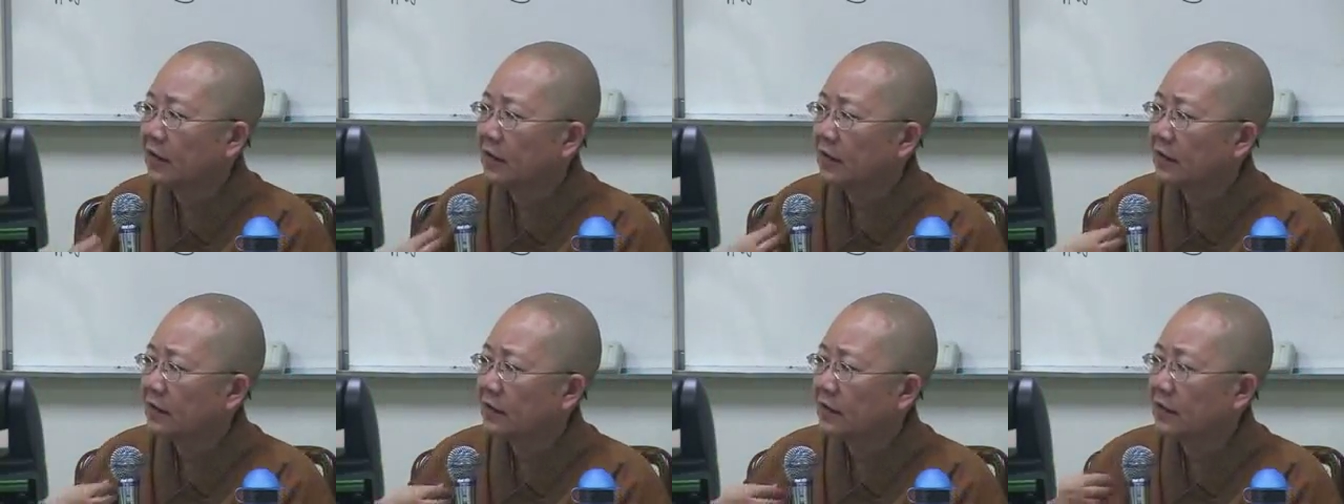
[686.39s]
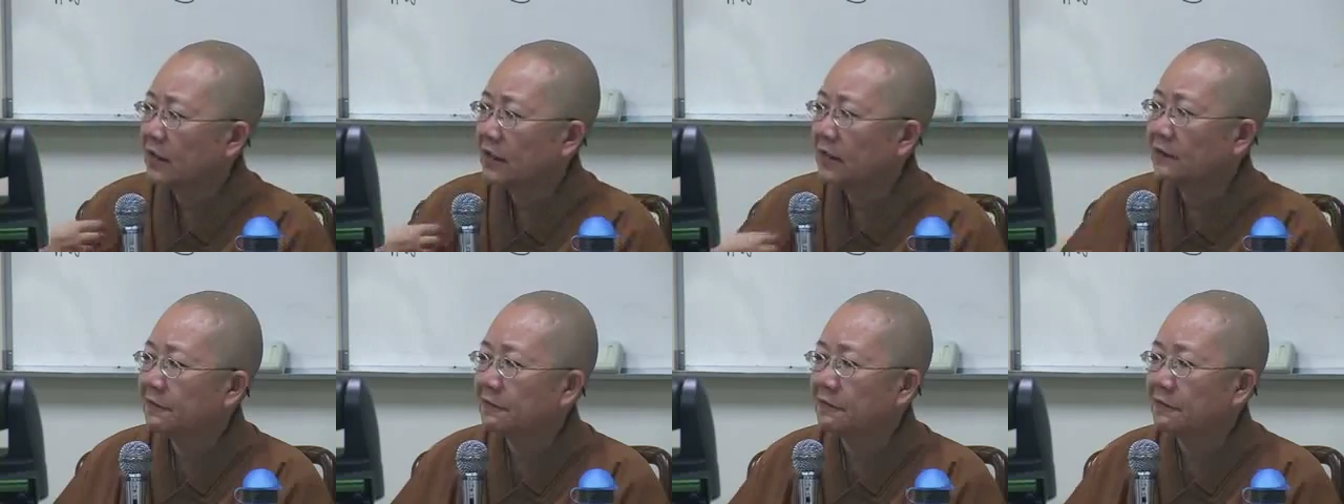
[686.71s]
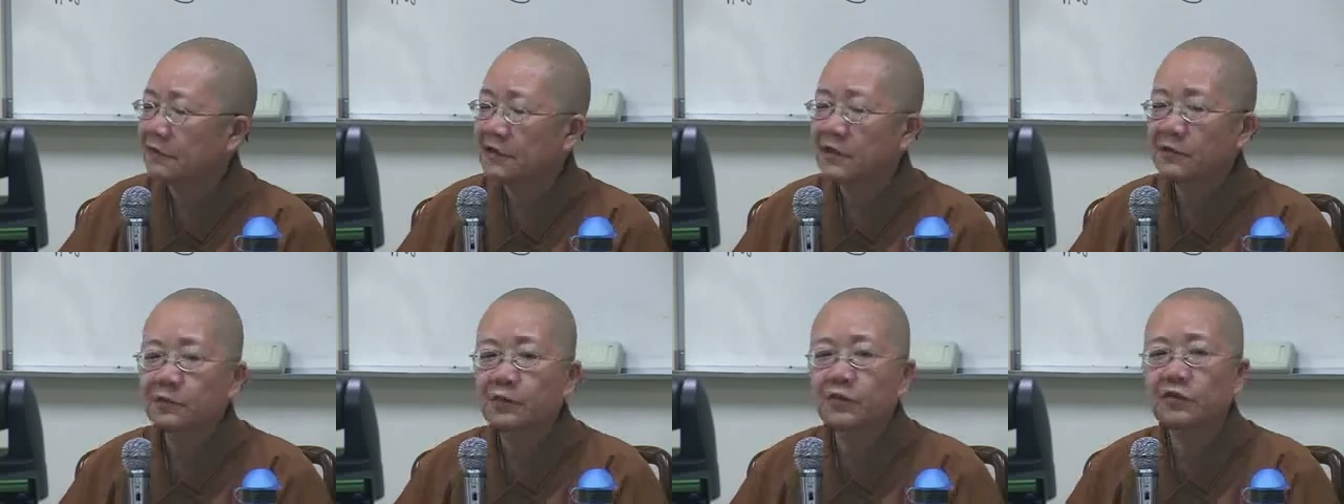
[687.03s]
那个衣服
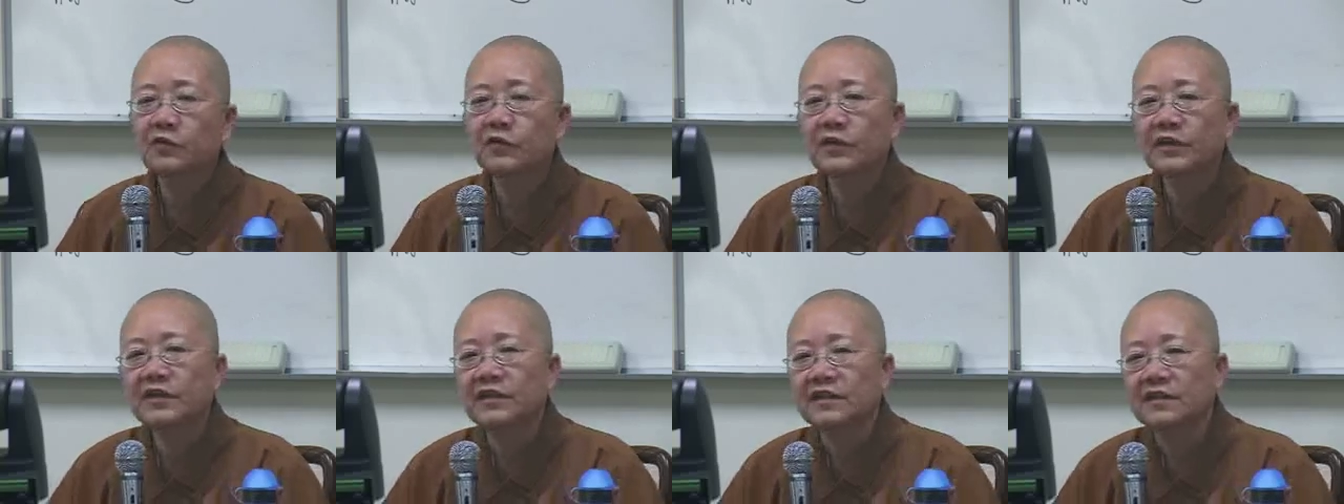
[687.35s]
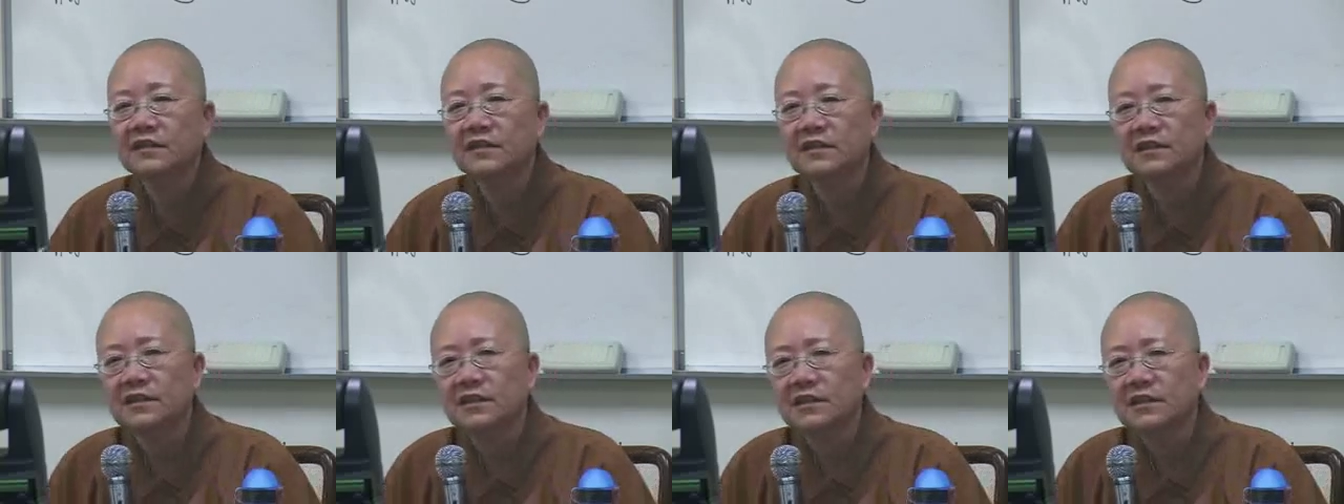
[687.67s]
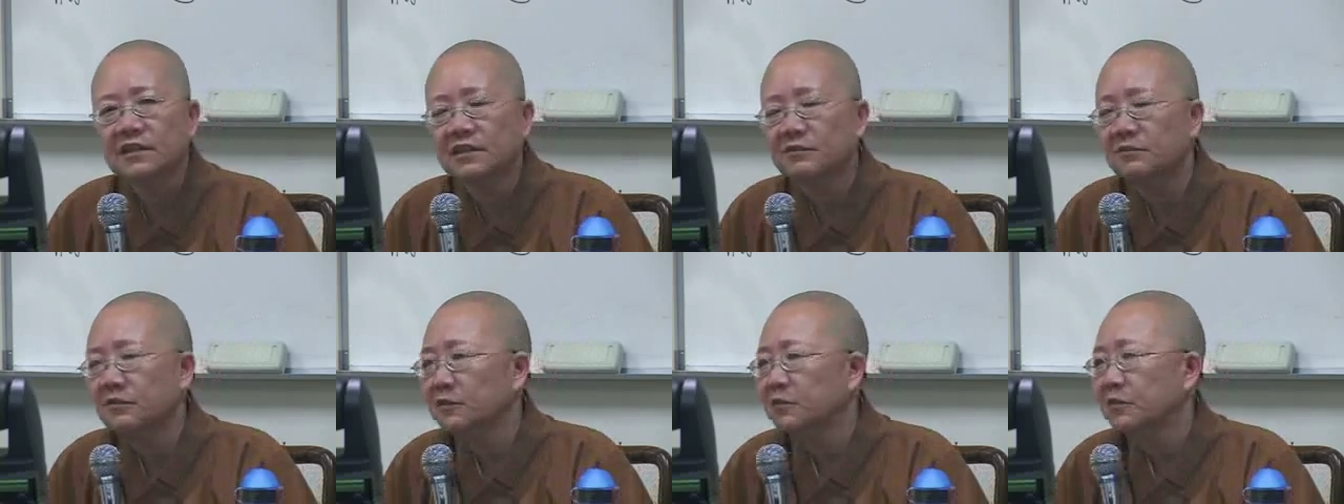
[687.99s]
是不规则型，
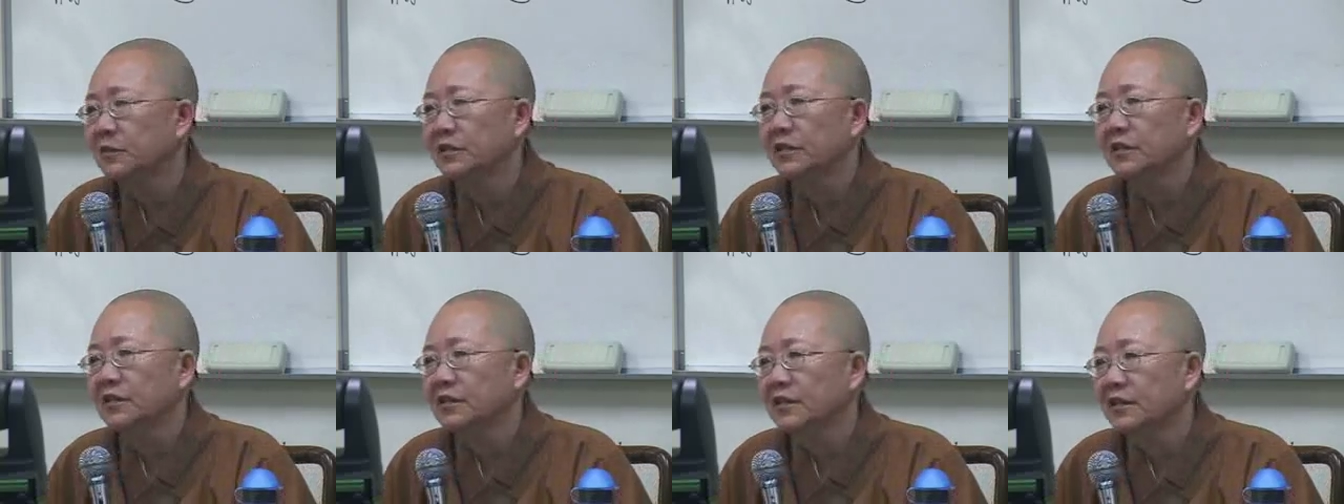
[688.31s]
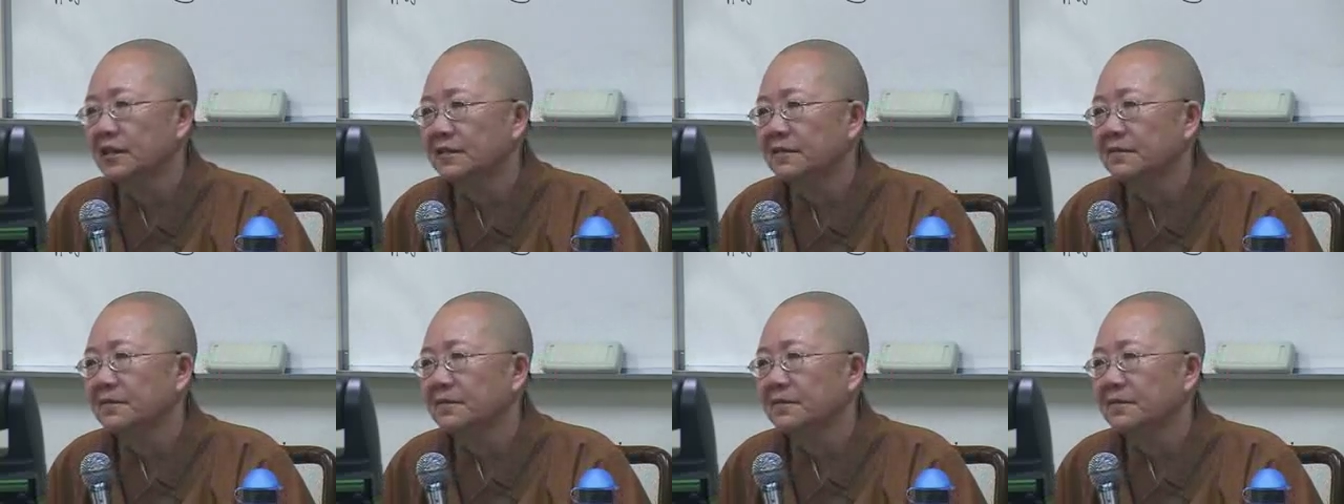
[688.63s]
根本不可能。